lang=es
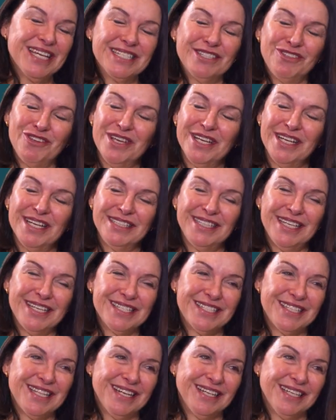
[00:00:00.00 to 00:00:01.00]
Estoy encantada
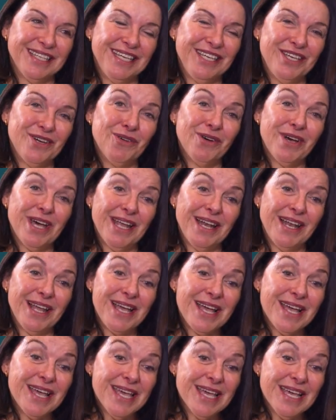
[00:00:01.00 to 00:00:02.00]
de estar aquí.
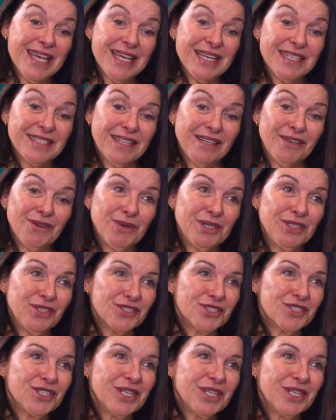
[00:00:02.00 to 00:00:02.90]
Ojalá este encuentro